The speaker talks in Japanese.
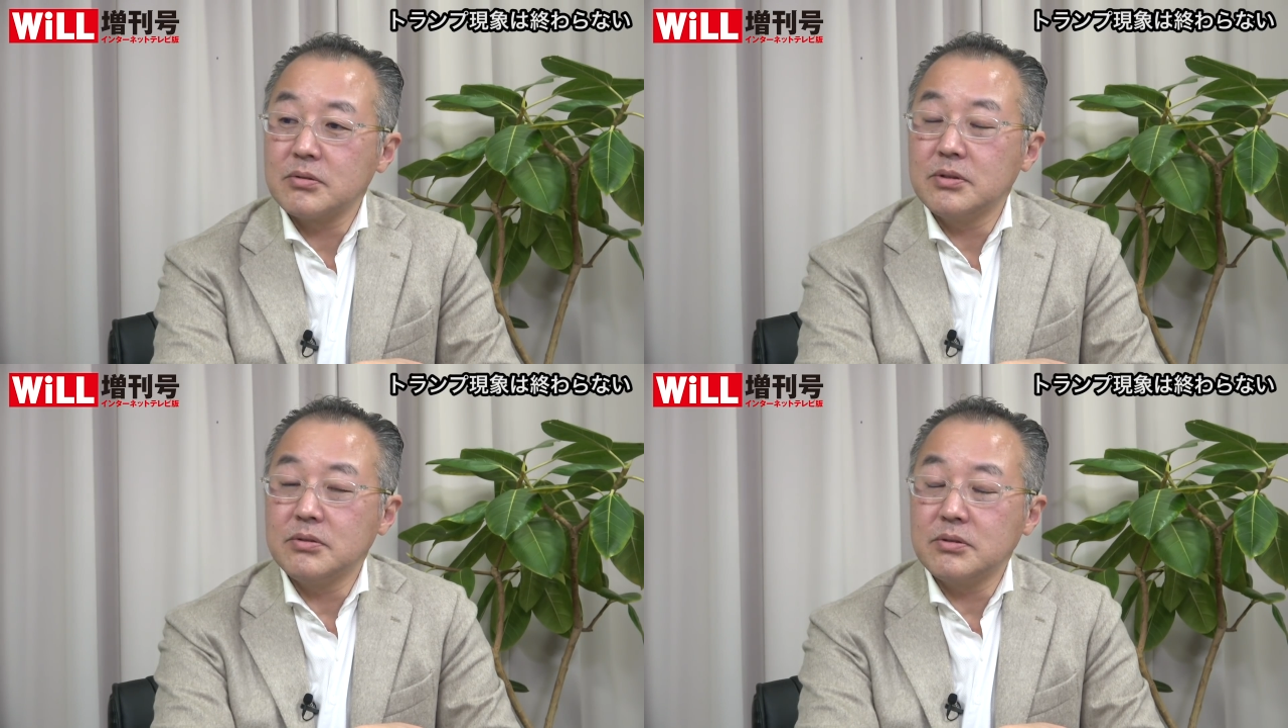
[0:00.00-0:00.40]

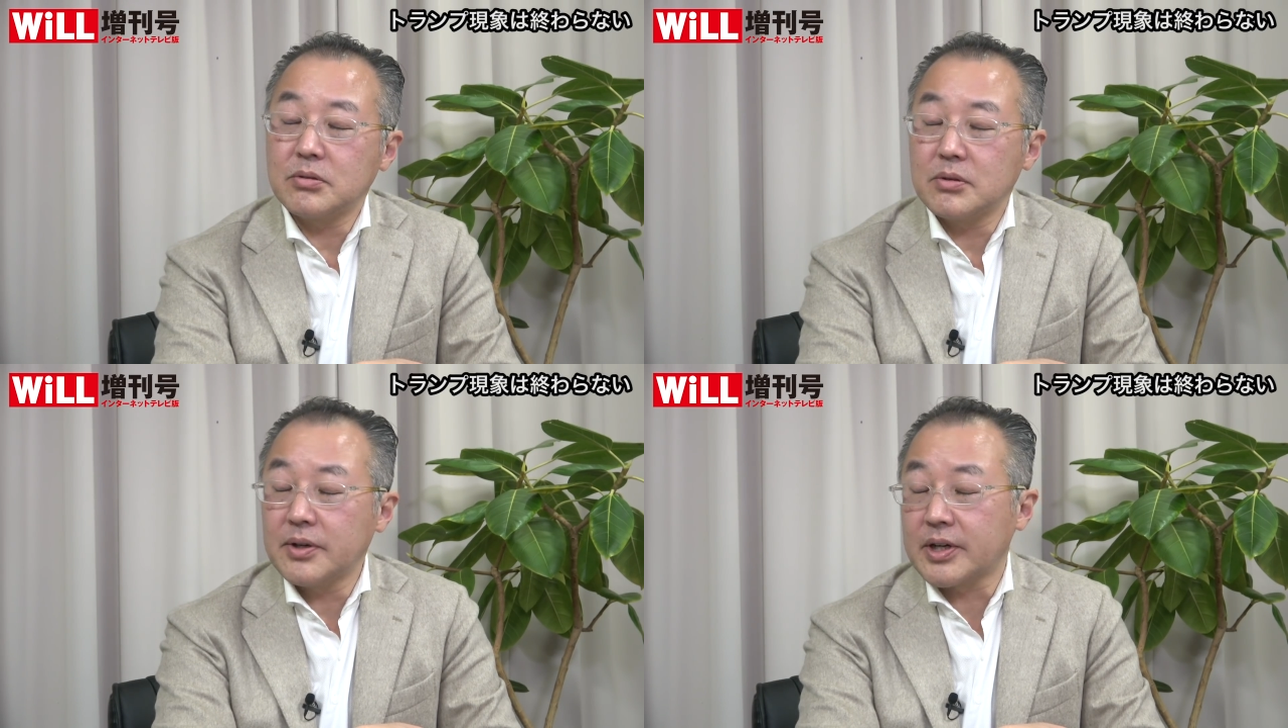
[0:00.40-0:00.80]
という
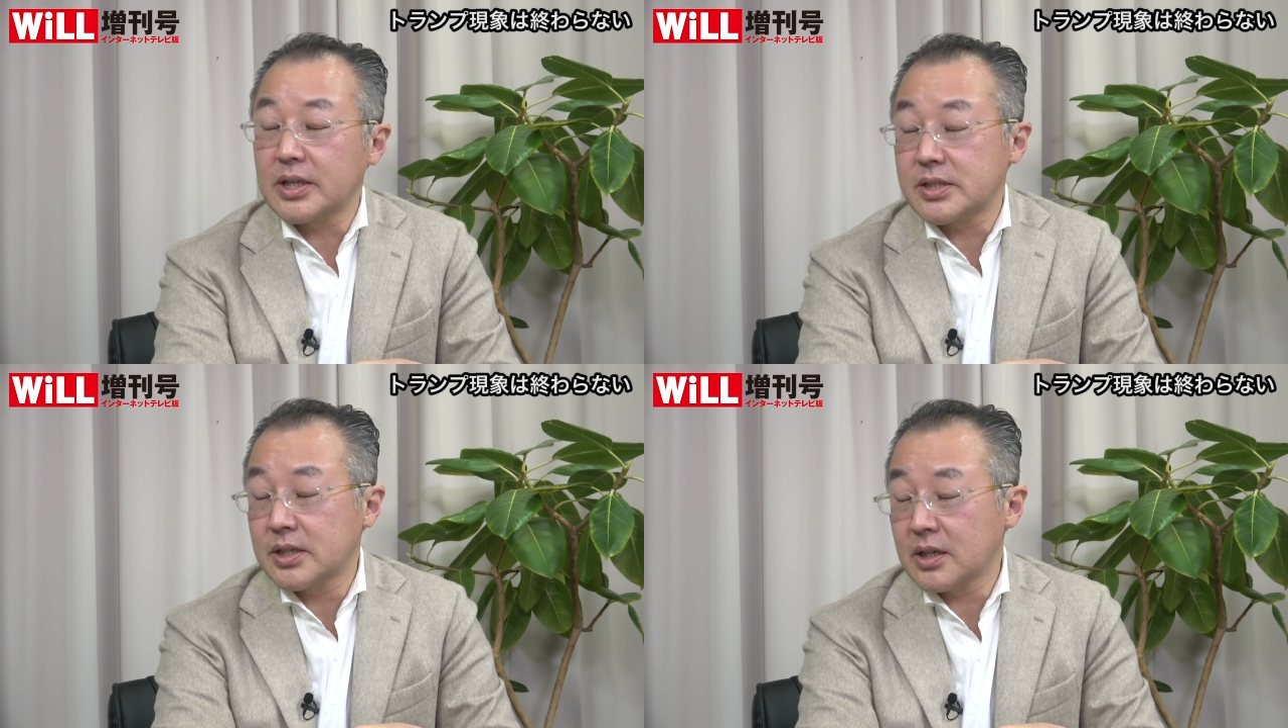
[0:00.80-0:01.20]
ことでは
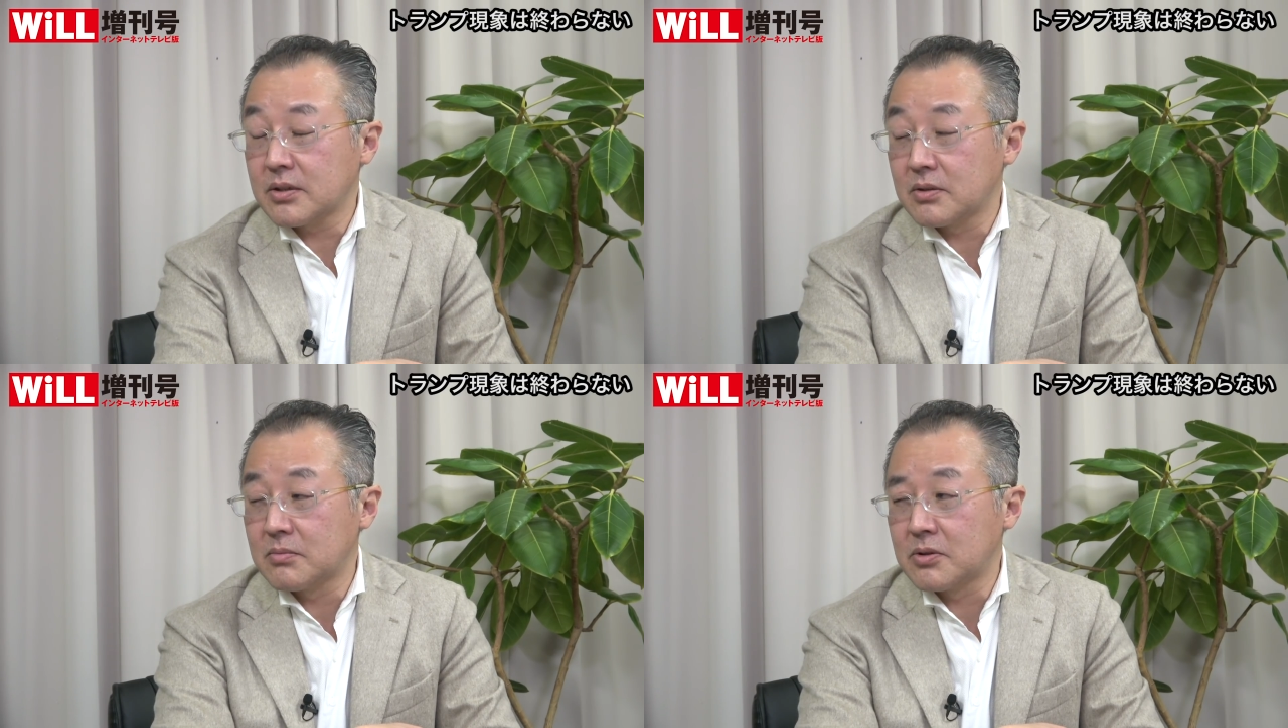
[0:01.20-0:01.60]
決してな
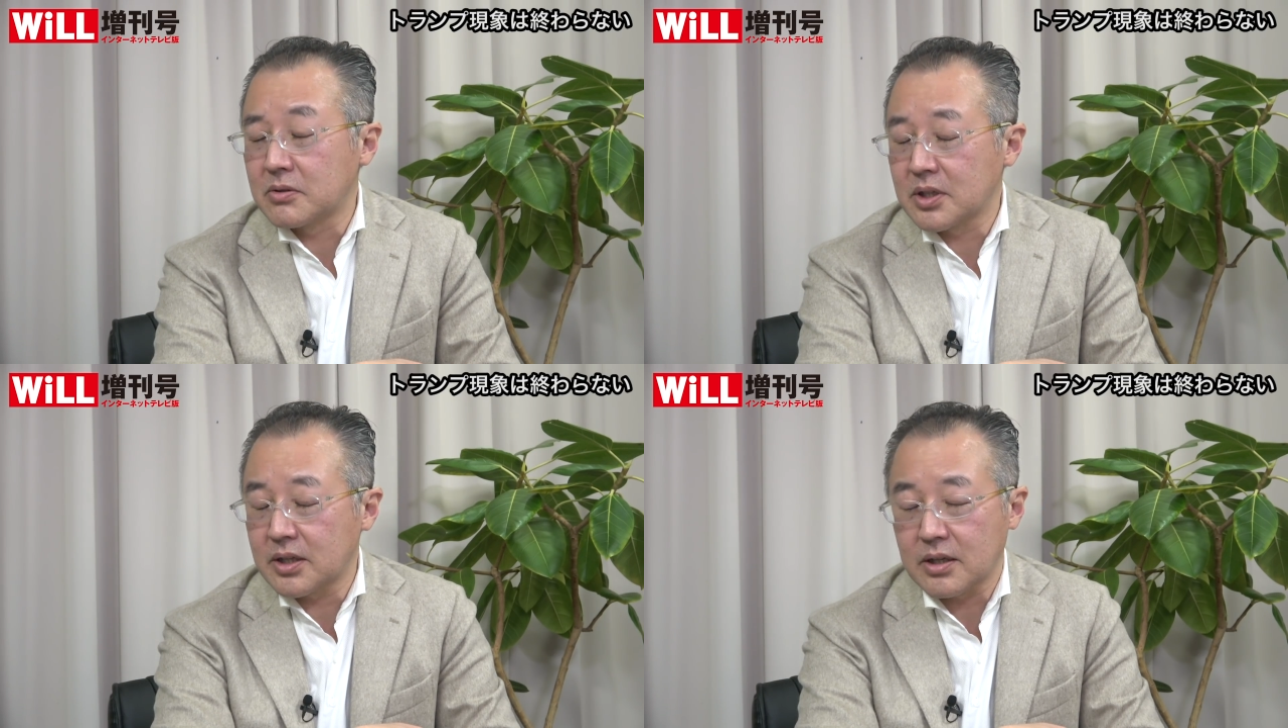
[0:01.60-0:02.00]
いと思う
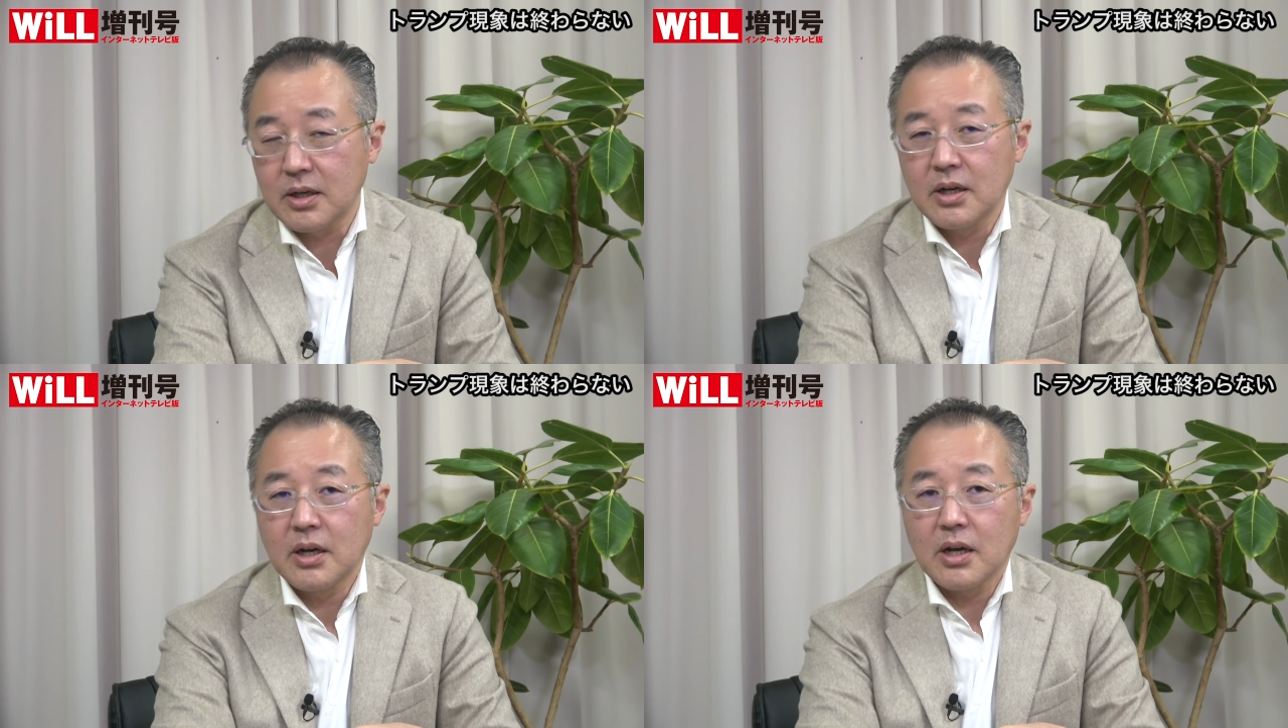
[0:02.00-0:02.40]
の
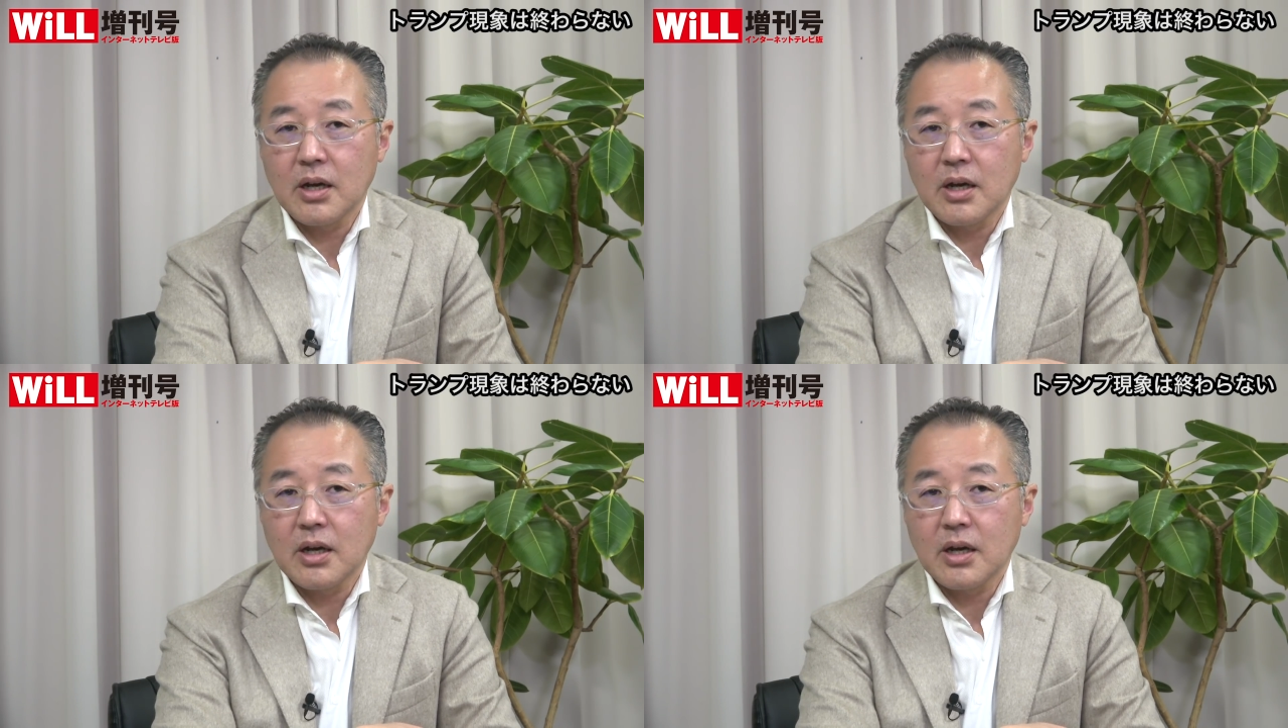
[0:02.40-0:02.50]
で、